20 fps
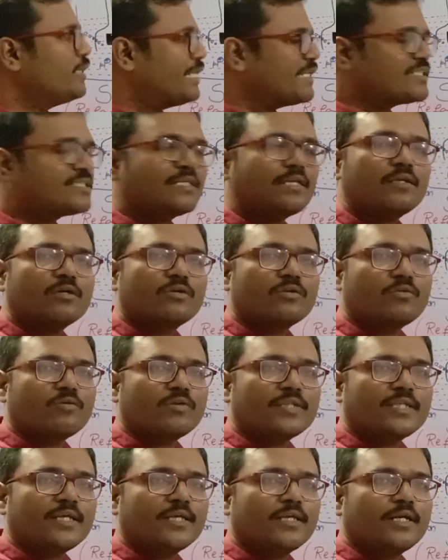టెస్ట్
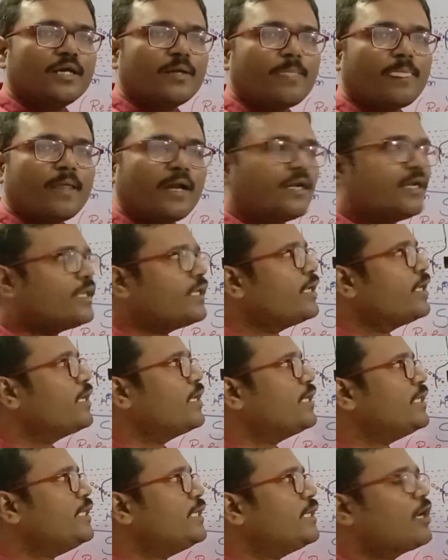ఎలక్ట్రోడ్ దగ్గర అంటే
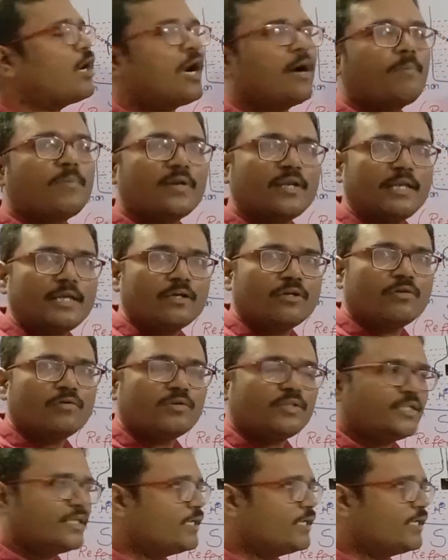ఈ కాపర్ ఎలక్ట్రోడ్